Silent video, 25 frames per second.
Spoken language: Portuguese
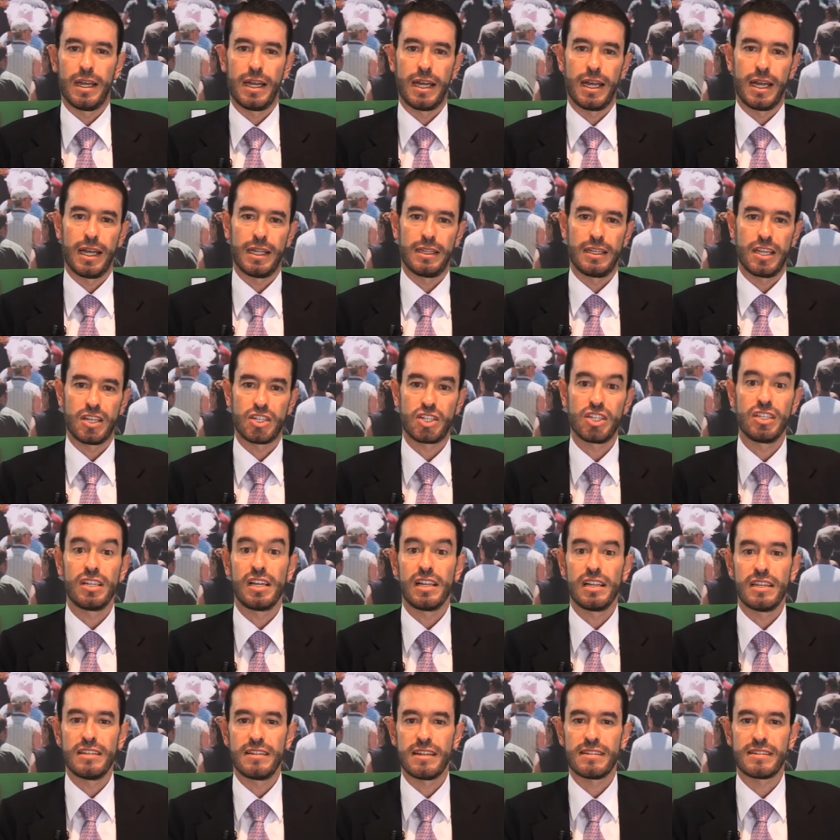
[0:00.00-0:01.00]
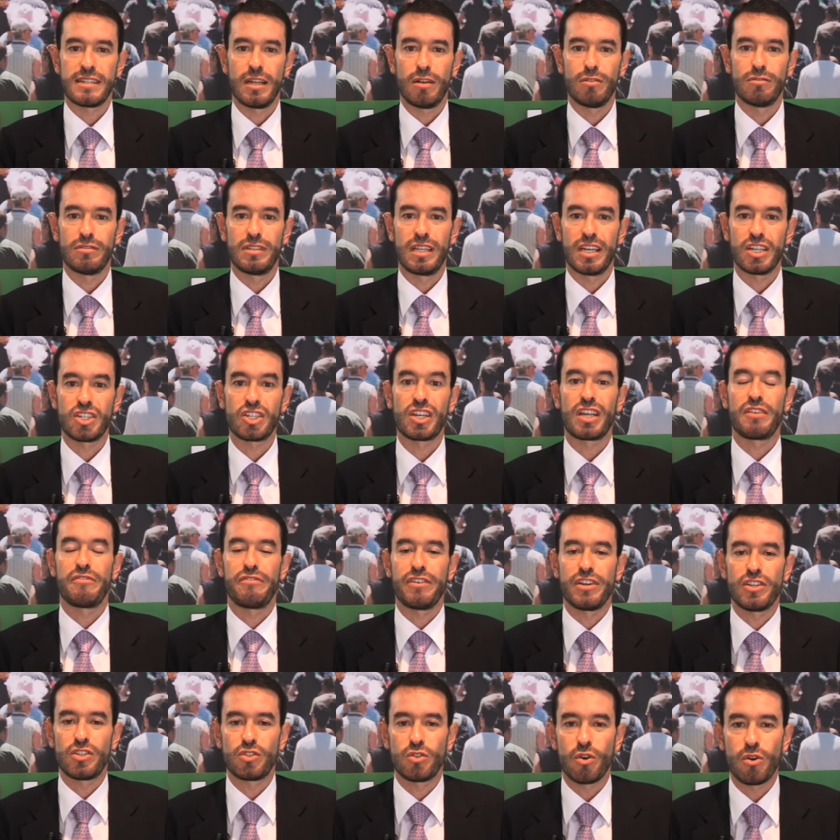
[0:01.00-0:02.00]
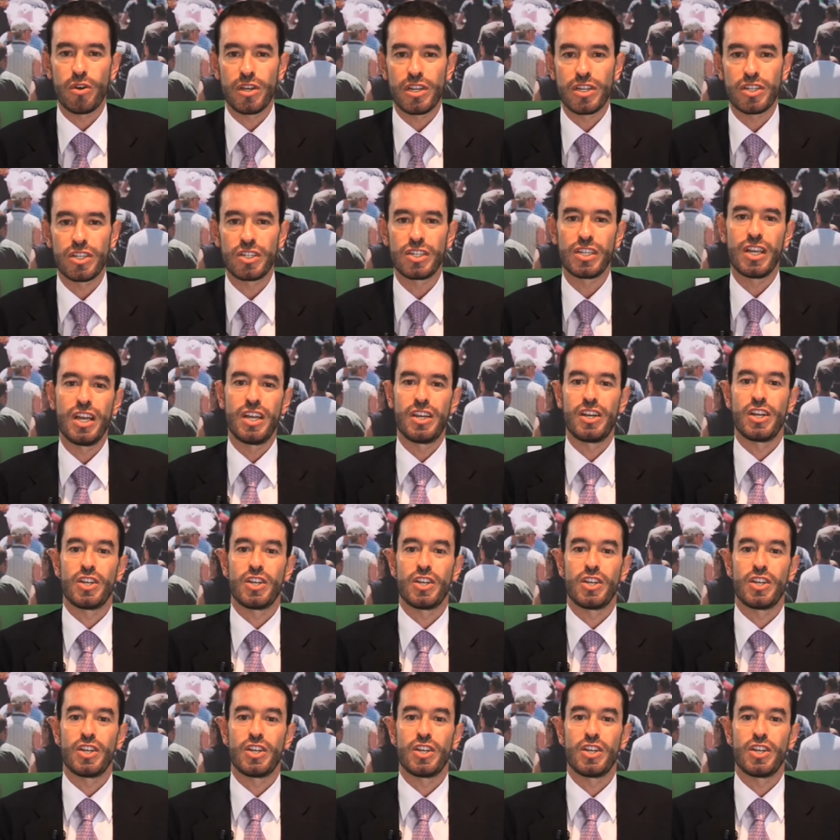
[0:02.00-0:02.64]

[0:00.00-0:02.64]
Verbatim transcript: uh, da generalização das refeições